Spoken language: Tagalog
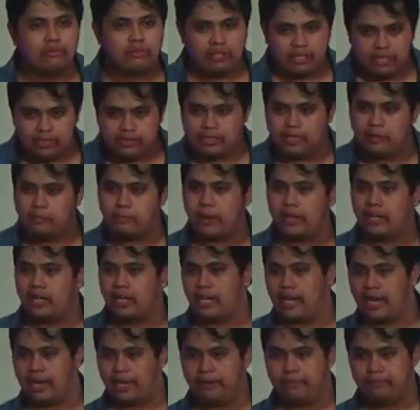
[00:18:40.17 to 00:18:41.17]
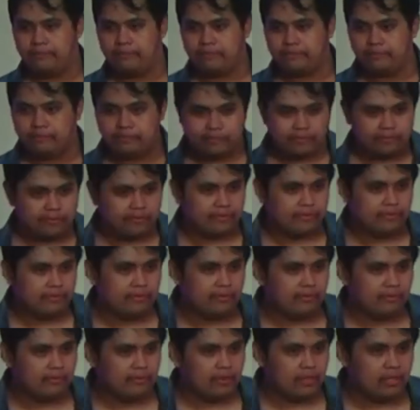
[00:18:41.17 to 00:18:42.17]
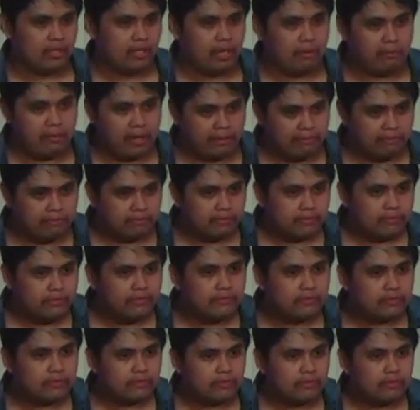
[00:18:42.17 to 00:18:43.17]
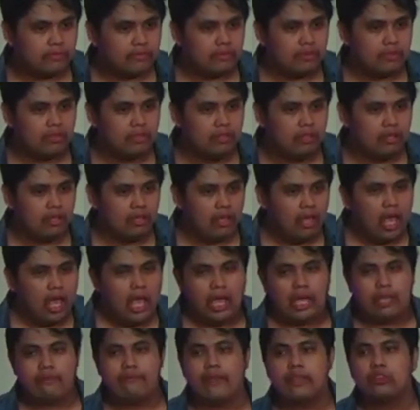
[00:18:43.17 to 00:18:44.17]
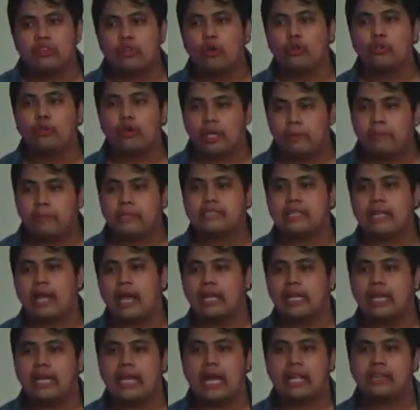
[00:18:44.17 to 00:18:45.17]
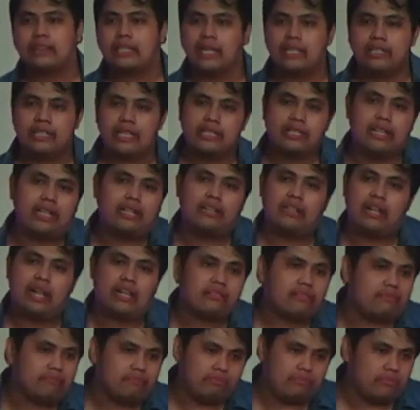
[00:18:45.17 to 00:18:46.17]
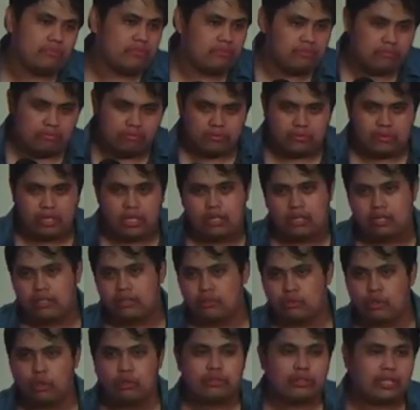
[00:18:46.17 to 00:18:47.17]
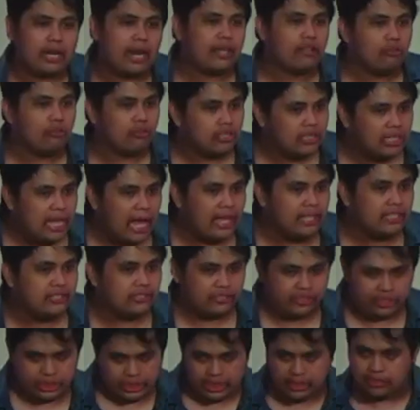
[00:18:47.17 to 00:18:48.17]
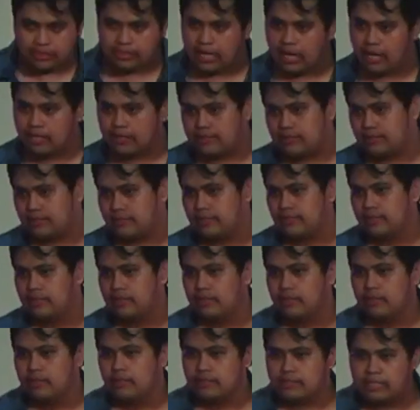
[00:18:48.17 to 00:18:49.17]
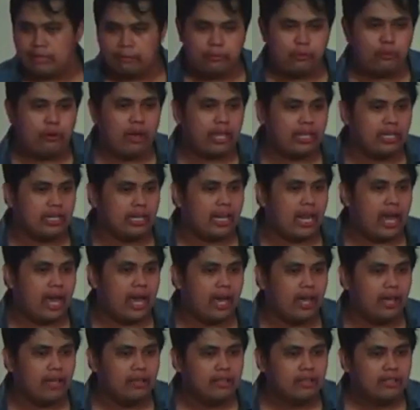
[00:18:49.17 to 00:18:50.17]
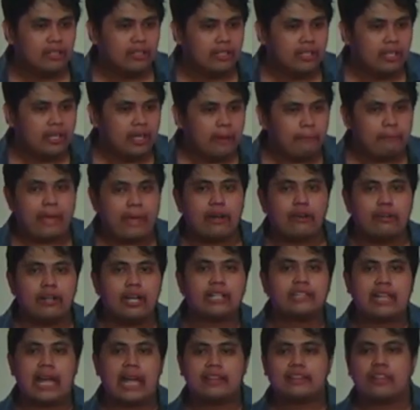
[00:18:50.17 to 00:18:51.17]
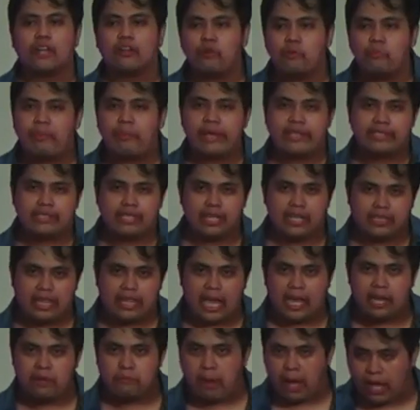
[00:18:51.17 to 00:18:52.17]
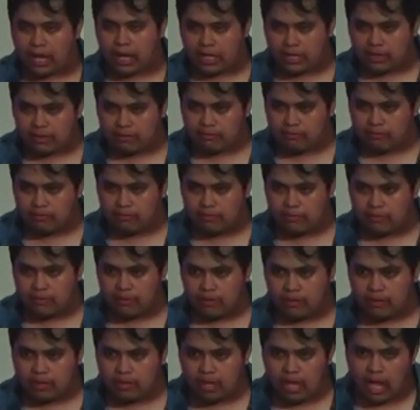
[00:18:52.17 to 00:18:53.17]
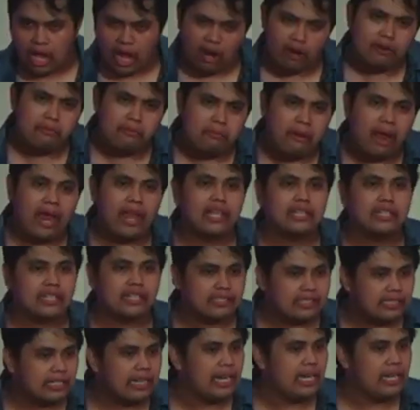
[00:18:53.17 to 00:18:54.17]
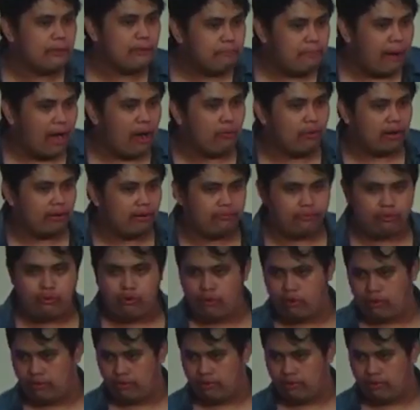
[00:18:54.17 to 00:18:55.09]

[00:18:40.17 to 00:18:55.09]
isipan nila. Amen? Even though yung iba sa kanila, they did not, they don't recognize Jesus sa buhay nila, pero nagtatagumpay sila dahil bakit? Our mind is really powerful.